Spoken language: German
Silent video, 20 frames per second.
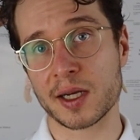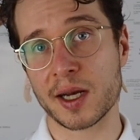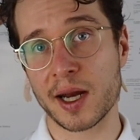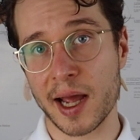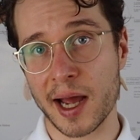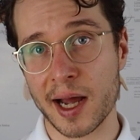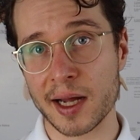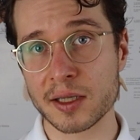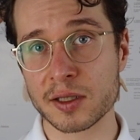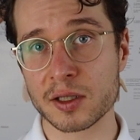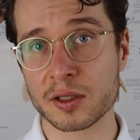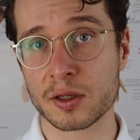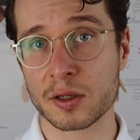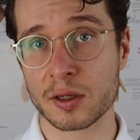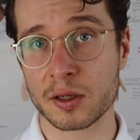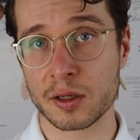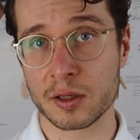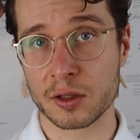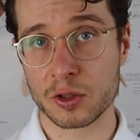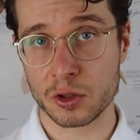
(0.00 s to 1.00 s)
den
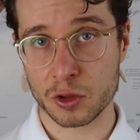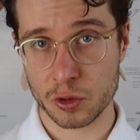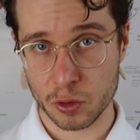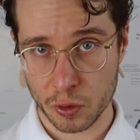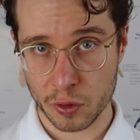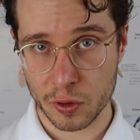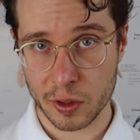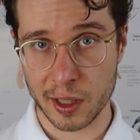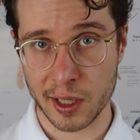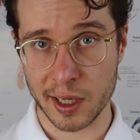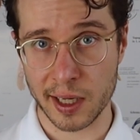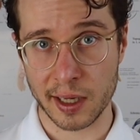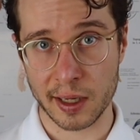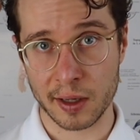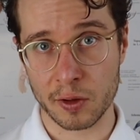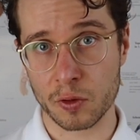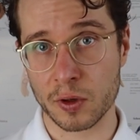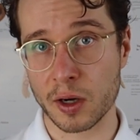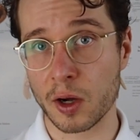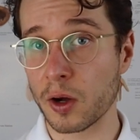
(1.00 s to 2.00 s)
Ärzte
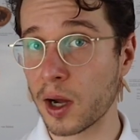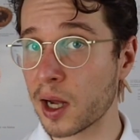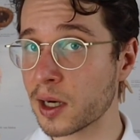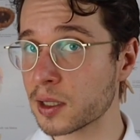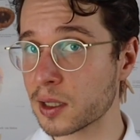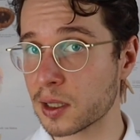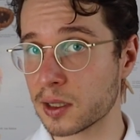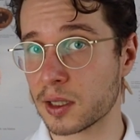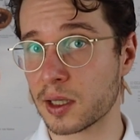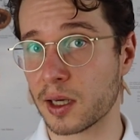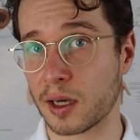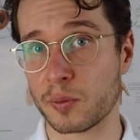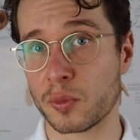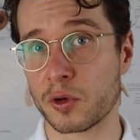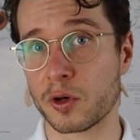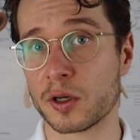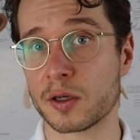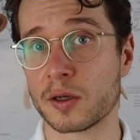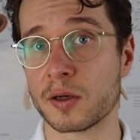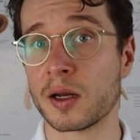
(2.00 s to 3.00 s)
zurücklegen oder auch andere
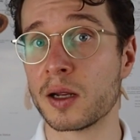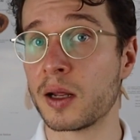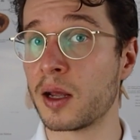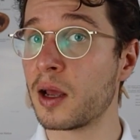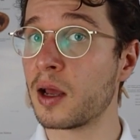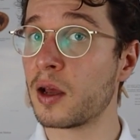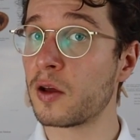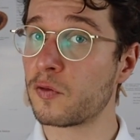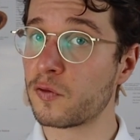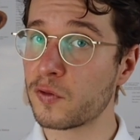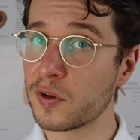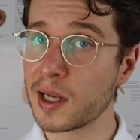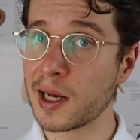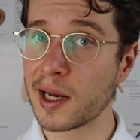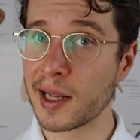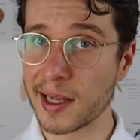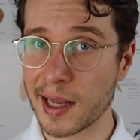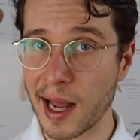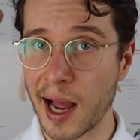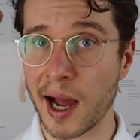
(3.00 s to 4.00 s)
Therapeuten.
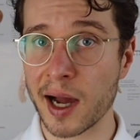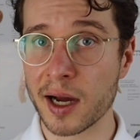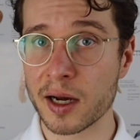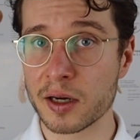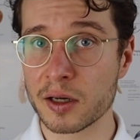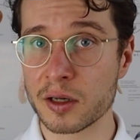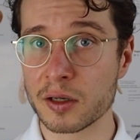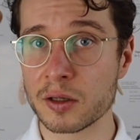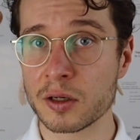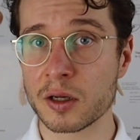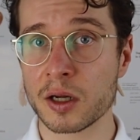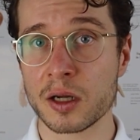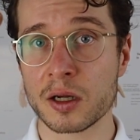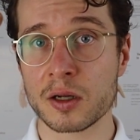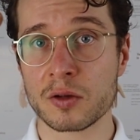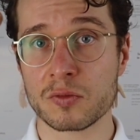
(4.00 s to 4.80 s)
Viele Jahre,